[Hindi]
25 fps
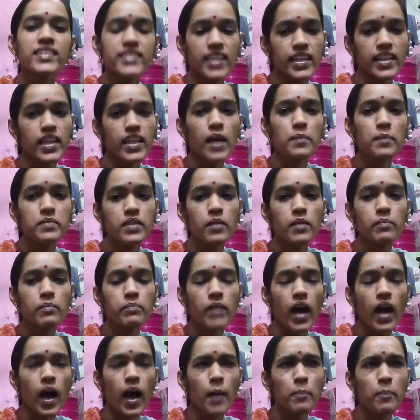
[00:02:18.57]
शायद आप
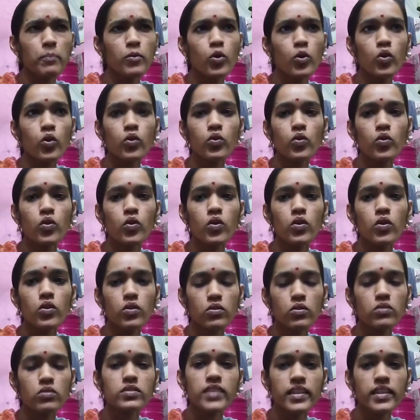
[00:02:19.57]
सब आप
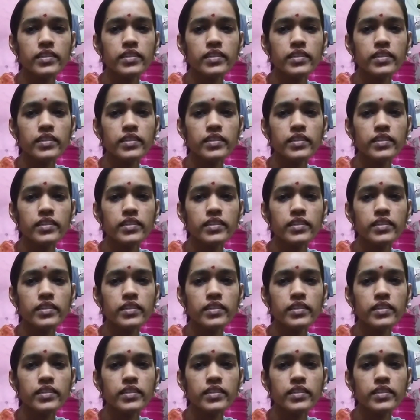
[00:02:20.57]
लोगों को